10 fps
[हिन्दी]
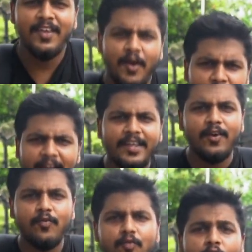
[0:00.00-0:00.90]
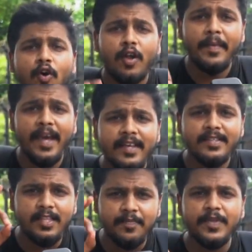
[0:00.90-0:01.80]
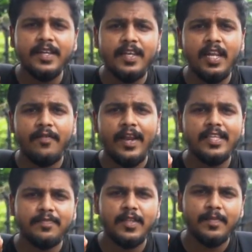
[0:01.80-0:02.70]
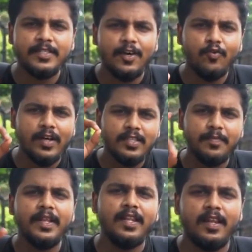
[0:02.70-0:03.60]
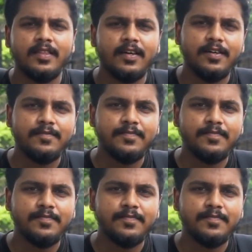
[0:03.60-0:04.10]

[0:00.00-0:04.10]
यहाँ बैठ गया हूँ और मैं यहाँ से तब तक नहीं हिलने वाला जब तक मैं शाहरुख खान से मिल नहीं लेता